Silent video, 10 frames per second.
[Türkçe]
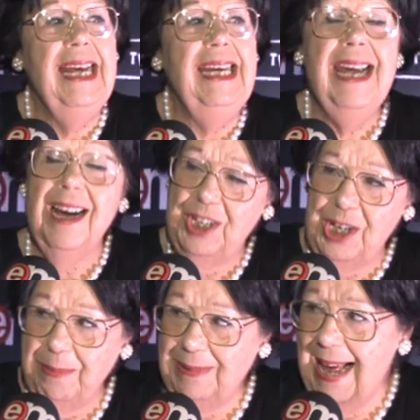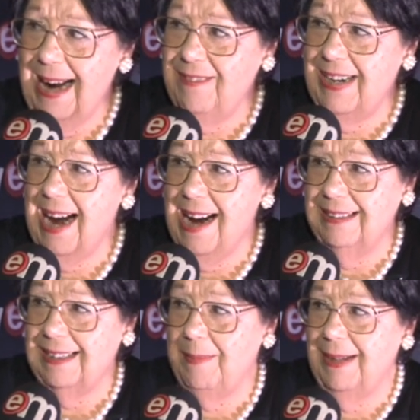İyi akşamlar ve yarın
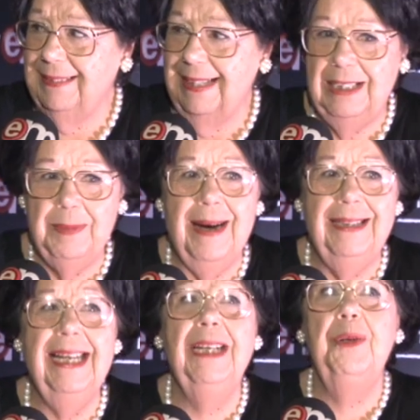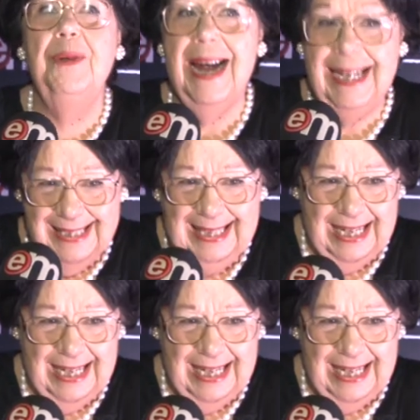sabahtan itibaren günaydın